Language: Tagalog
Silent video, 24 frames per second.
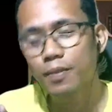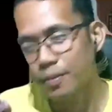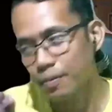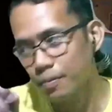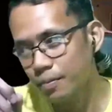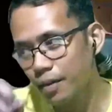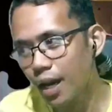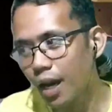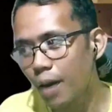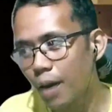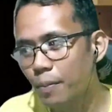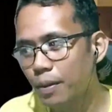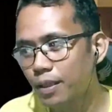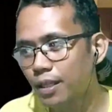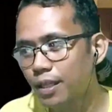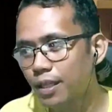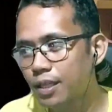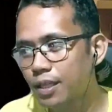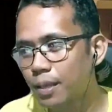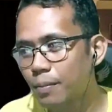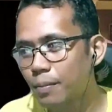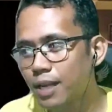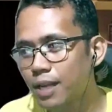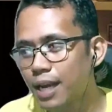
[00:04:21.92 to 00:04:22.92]
Mga
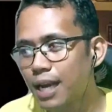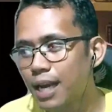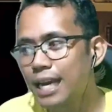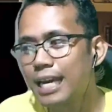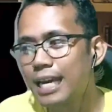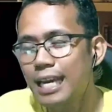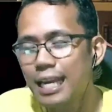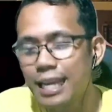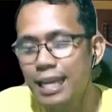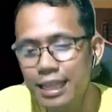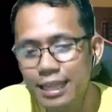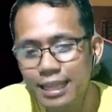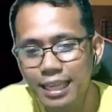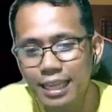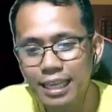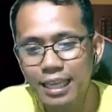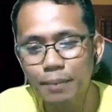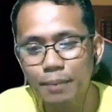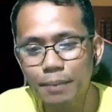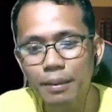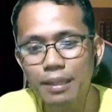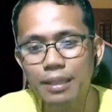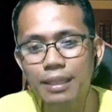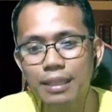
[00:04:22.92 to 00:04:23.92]
kapatid, sabi niya, hindi
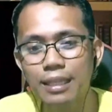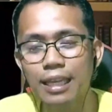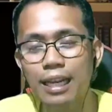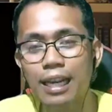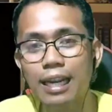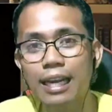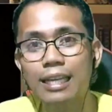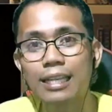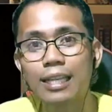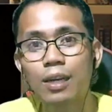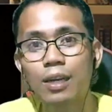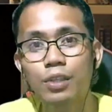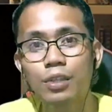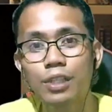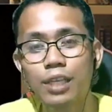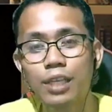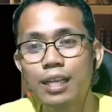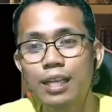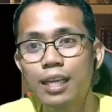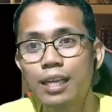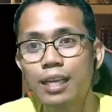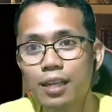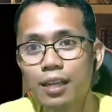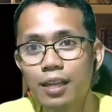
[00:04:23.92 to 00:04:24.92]
naman talaga daw
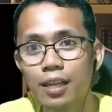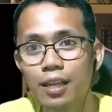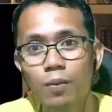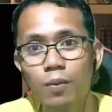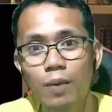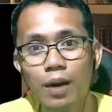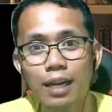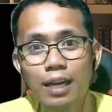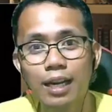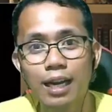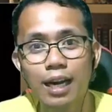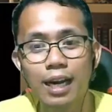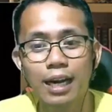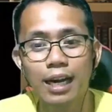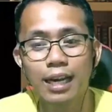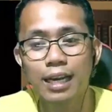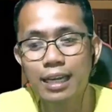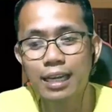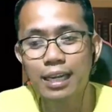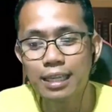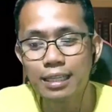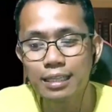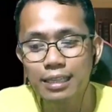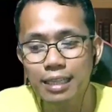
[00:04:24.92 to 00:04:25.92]
siya naniniwala
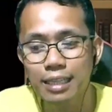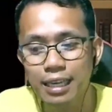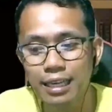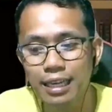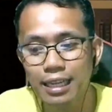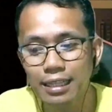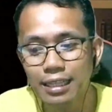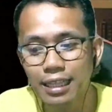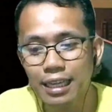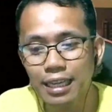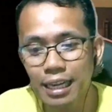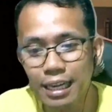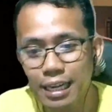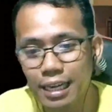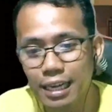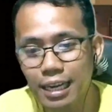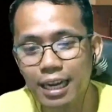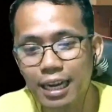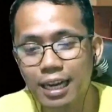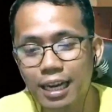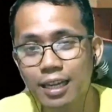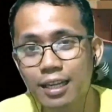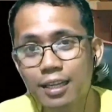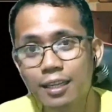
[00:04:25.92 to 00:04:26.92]
na yan
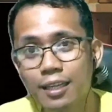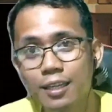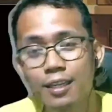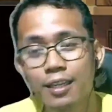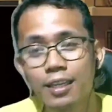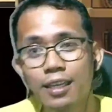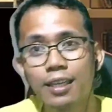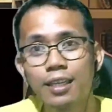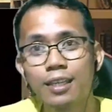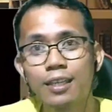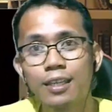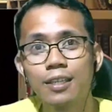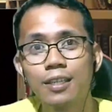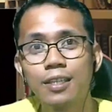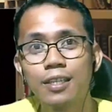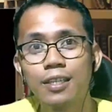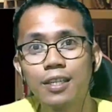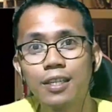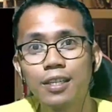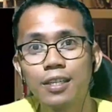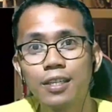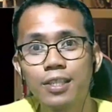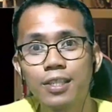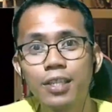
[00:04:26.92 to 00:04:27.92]
talaga
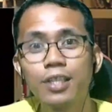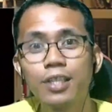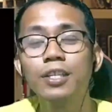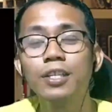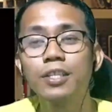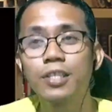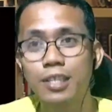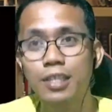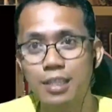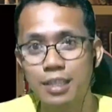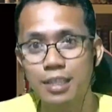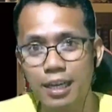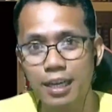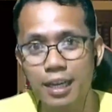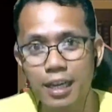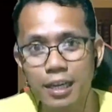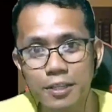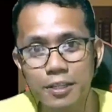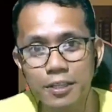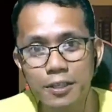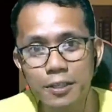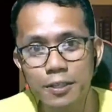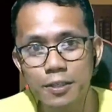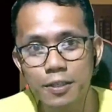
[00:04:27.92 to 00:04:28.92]
si Jesus
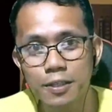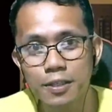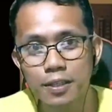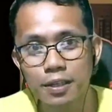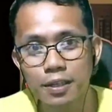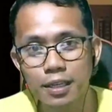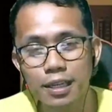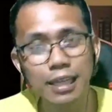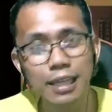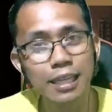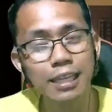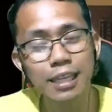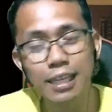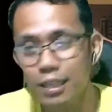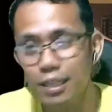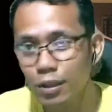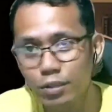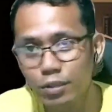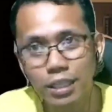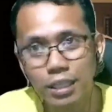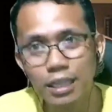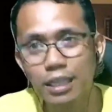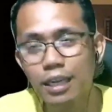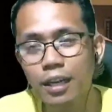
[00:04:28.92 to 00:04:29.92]
Christ. Hindi daw
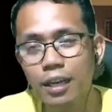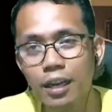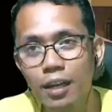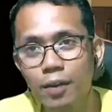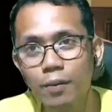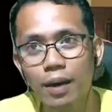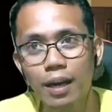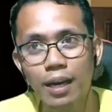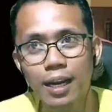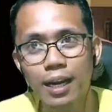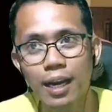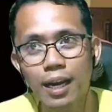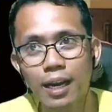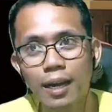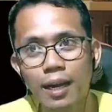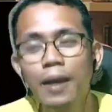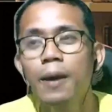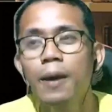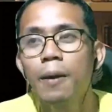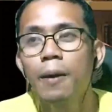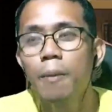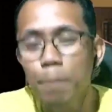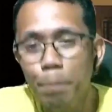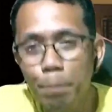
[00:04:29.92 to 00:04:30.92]
siya naniniwala.
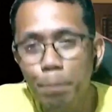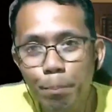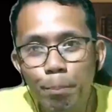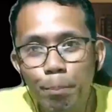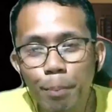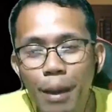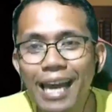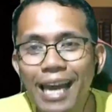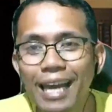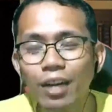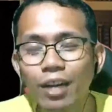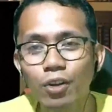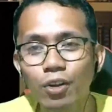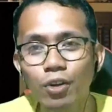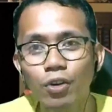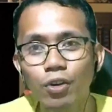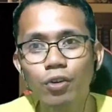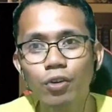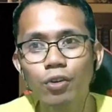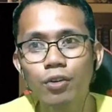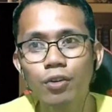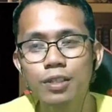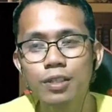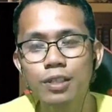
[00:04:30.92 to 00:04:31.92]

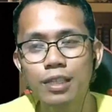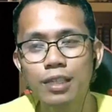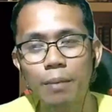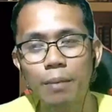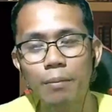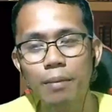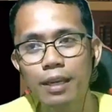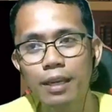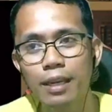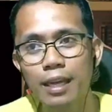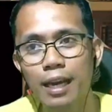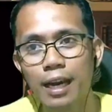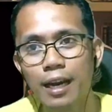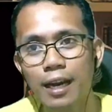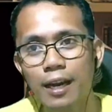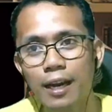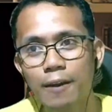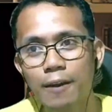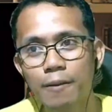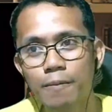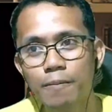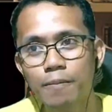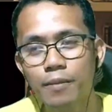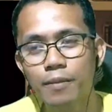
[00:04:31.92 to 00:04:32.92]
Pero, sabi
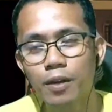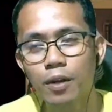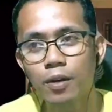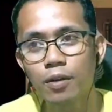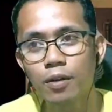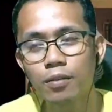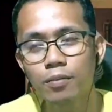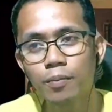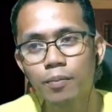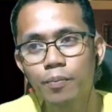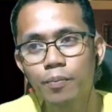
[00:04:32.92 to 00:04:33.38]
niya, oh,